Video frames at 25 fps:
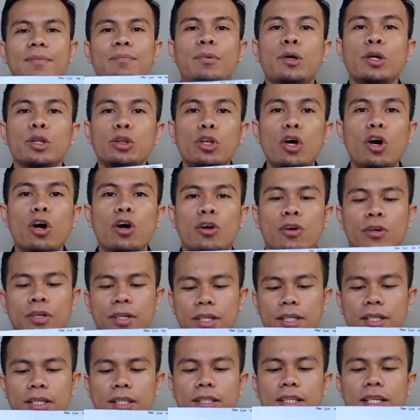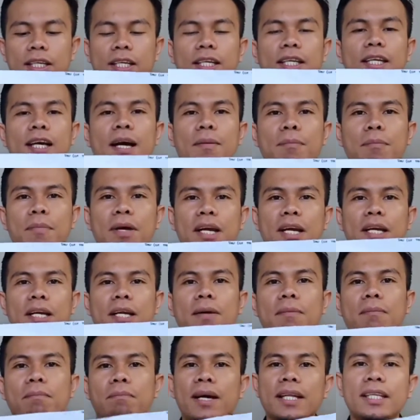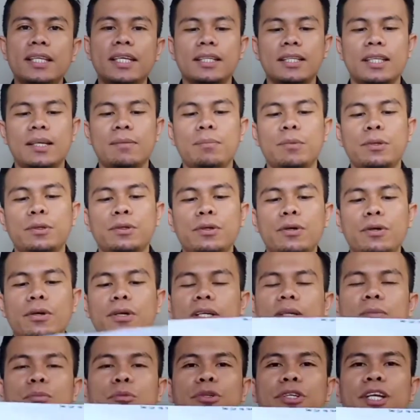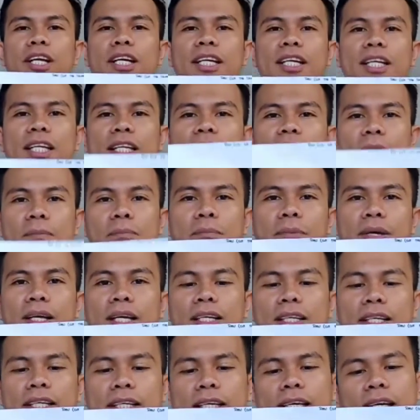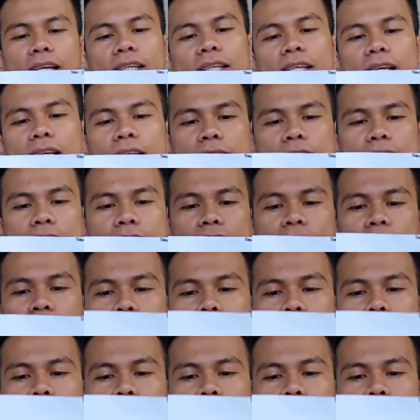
potong ini tadi gambar ada empat kita potong kemudian kita tempel di kertas